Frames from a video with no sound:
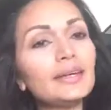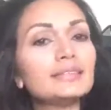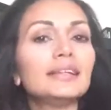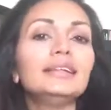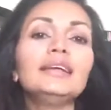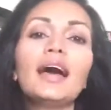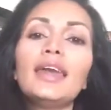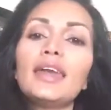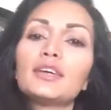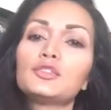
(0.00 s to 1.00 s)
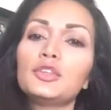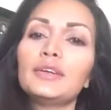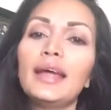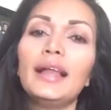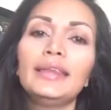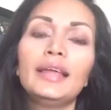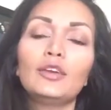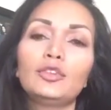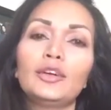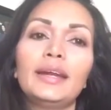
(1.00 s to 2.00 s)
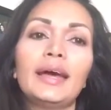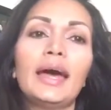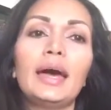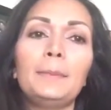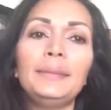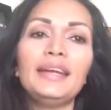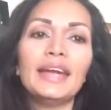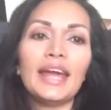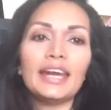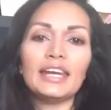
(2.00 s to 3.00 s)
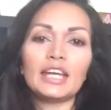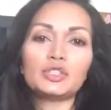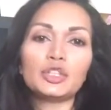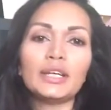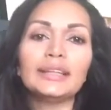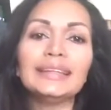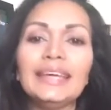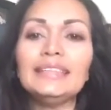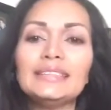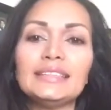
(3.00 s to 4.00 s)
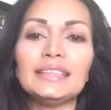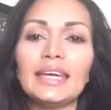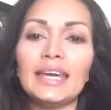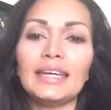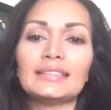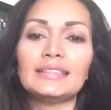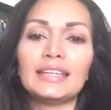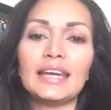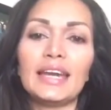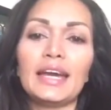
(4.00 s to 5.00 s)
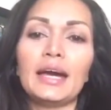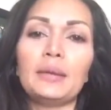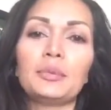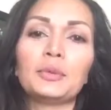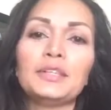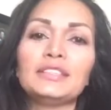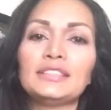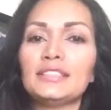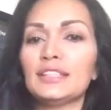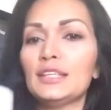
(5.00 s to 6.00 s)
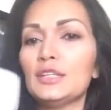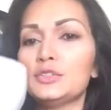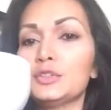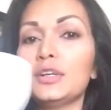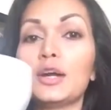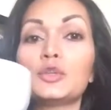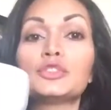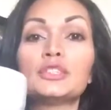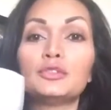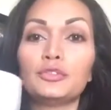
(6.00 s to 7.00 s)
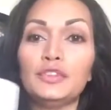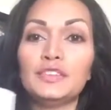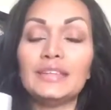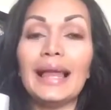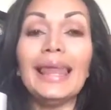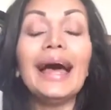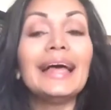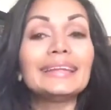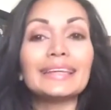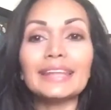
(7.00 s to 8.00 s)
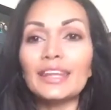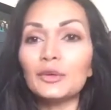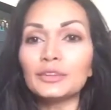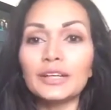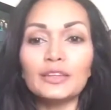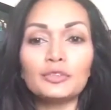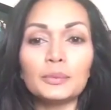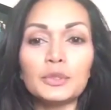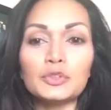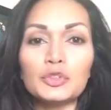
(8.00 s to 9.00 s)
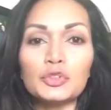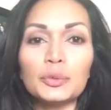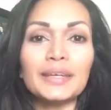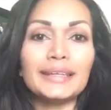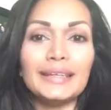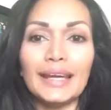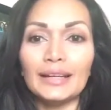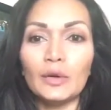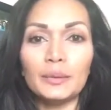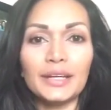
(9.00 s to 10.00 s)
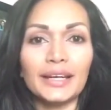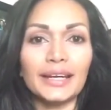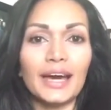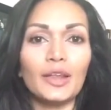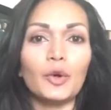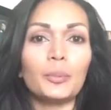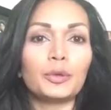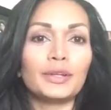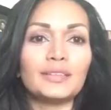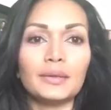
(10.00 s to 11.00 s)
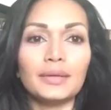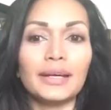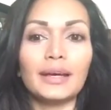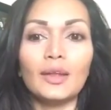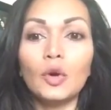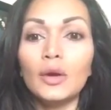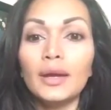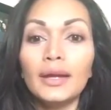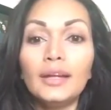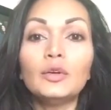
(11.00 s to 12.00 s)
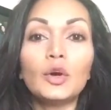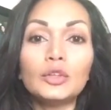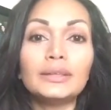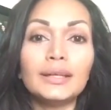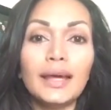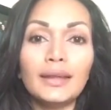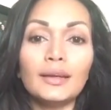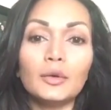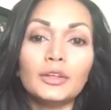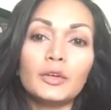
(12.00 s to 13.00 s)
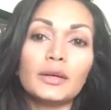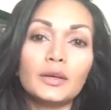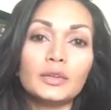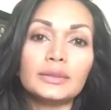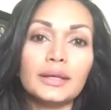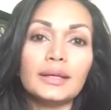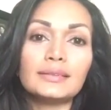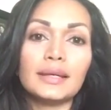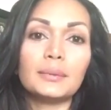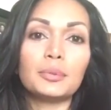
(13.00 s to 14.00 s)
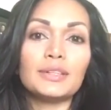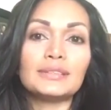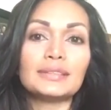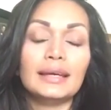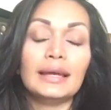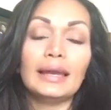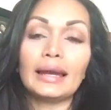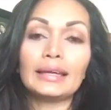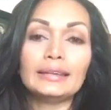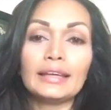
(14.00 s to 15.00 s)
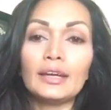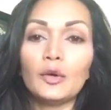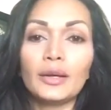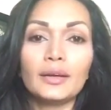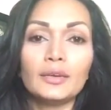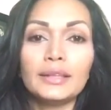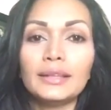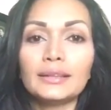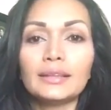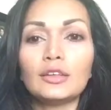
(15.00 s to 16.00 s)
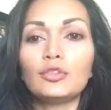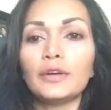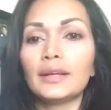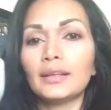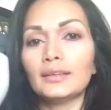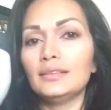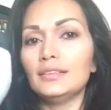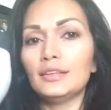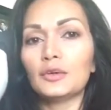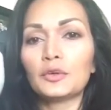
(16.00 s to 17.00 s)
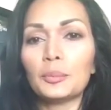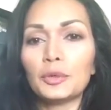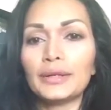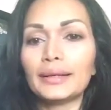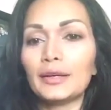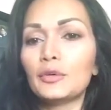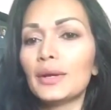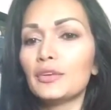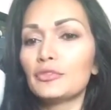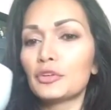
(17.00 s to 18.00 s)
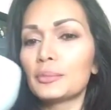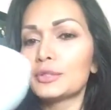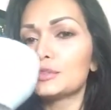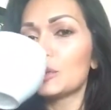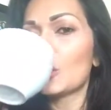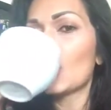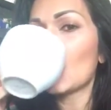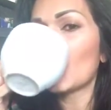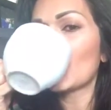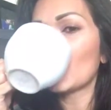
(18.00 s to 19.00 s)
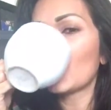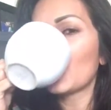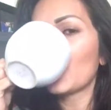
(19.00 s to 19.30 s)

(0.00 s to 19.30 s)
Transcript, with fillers: es el Día Nacional de la Flojera. Happy National Lazy Day, así que aprovechense de eso, la cosa es oficial. Traté de encontrar información sobre quién lo había creado o por qué se había creado y no encontré nada, lo único que encontré es que pues la gente que lo creó tenía tanta flojera que decidieron no poner ninguna información. Hmm.